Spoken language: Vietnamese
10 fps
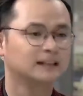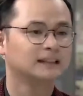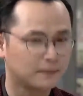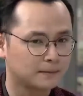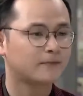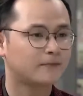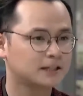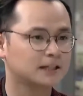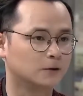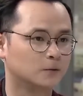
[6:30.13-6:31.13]
vậy thì tiềm năng
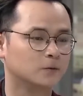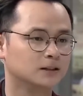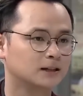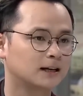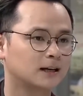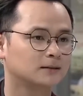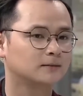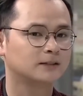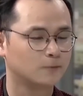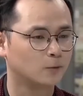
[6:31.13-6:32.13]
phát triển của những cái
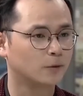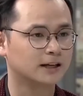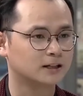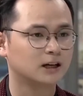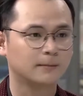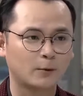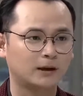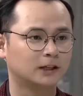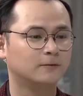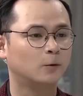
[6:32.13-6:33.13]
dịch vụ nghỉ dưỡng ở bên
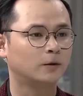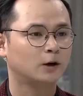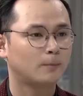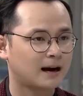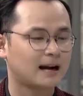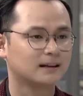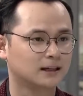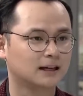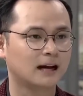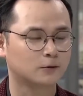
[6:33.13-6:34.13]
ngoài thành phố đấy nó mang lại
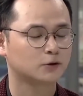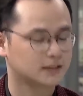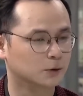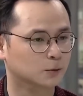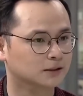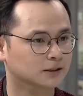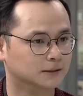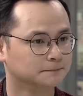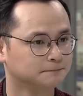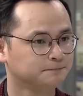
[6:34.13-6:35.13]
như thế nào cho những nhà đầu tư